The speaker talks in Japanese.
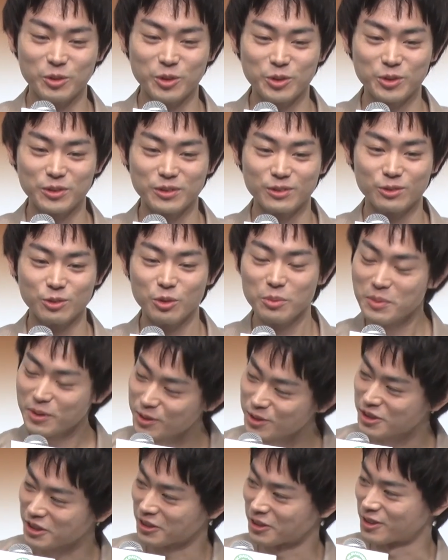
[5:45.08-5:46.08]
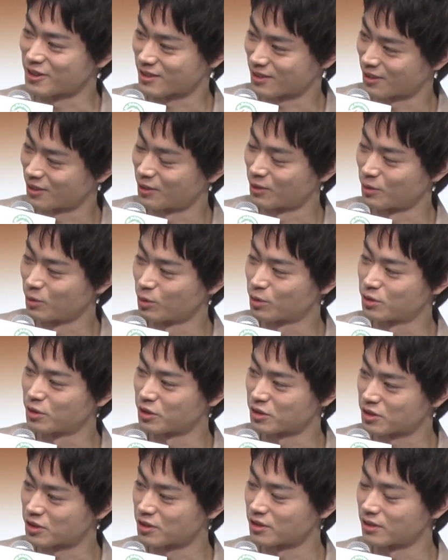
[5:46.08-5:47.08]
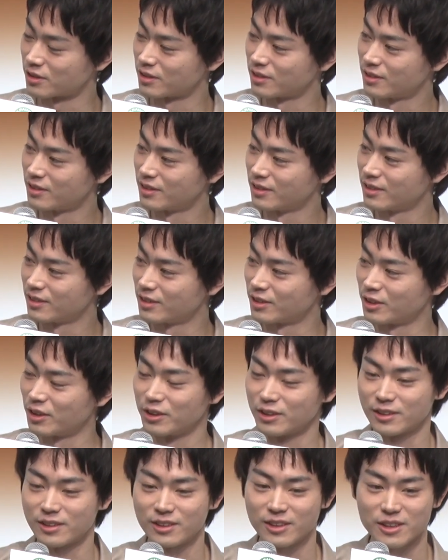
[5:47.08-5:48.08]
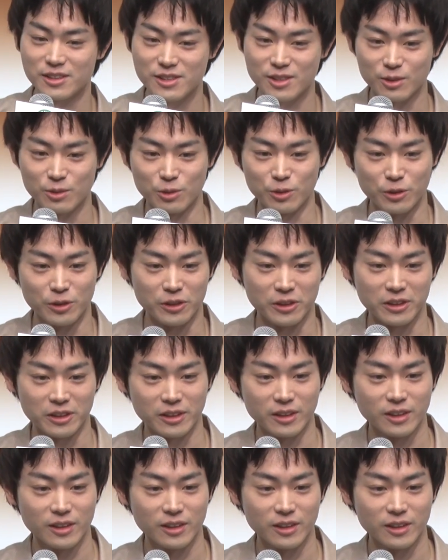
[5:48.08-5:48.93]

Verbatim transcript: 俺飲めるじゃないですか6月飲めますよやったぜおい